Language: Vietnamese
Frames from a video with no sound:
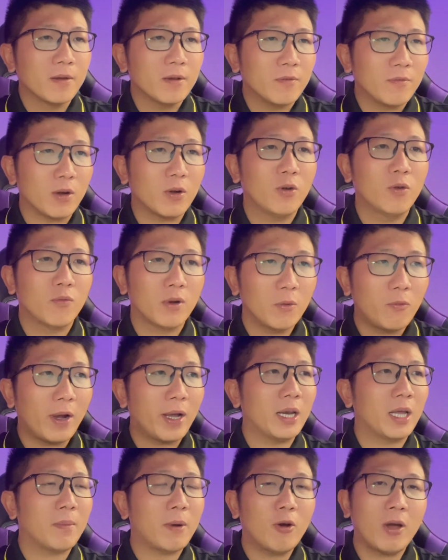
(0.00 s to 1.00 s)
và không phải quay
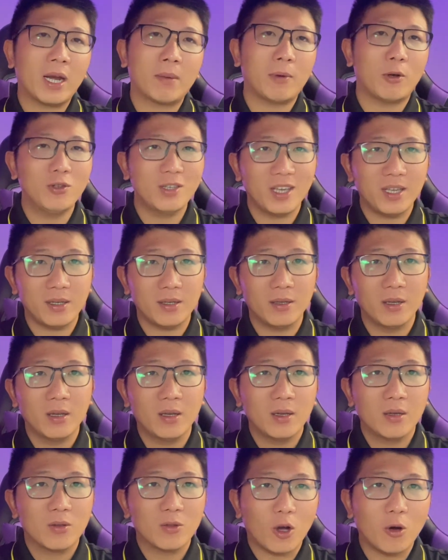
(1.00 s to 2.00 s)
lại bảo hành bảo trì
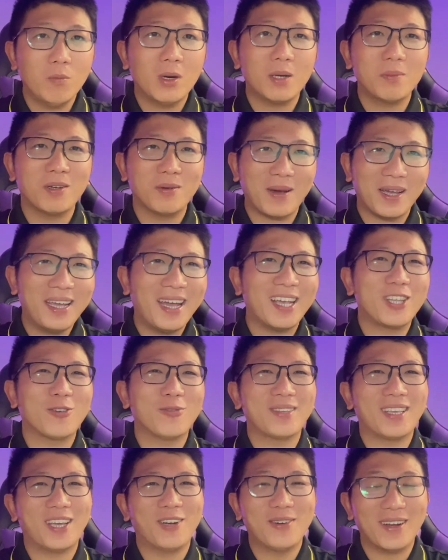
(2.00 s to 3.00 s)
tốn hết mười mấy hai chục
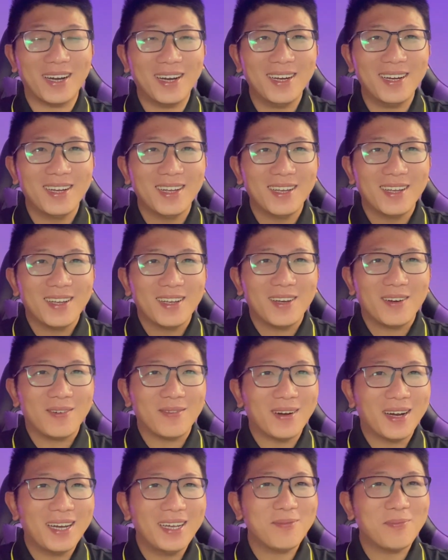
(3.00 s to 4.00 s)
triệu nữa
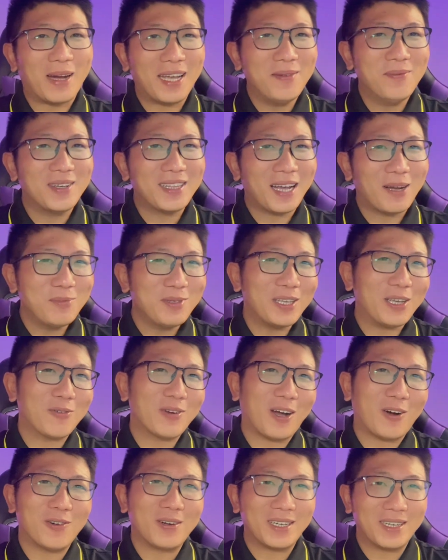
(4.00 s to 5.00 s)
với 78 triệu
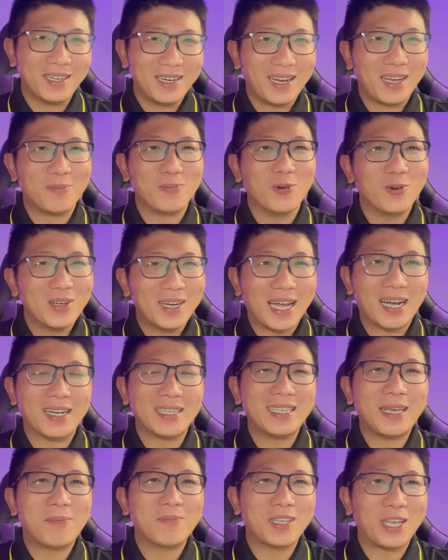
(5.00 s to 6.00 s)
đầu nữa là muốn gần
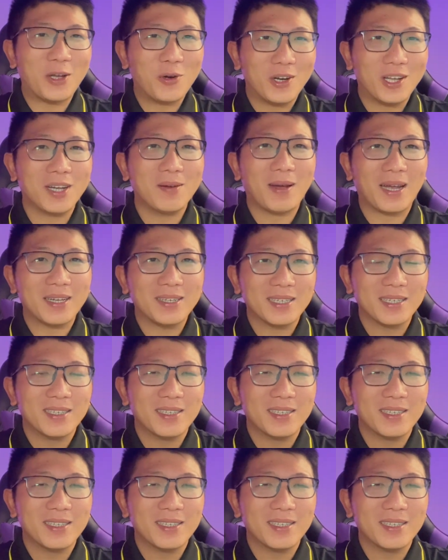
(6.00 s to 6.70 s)
trăm triệu rồi đó các bạn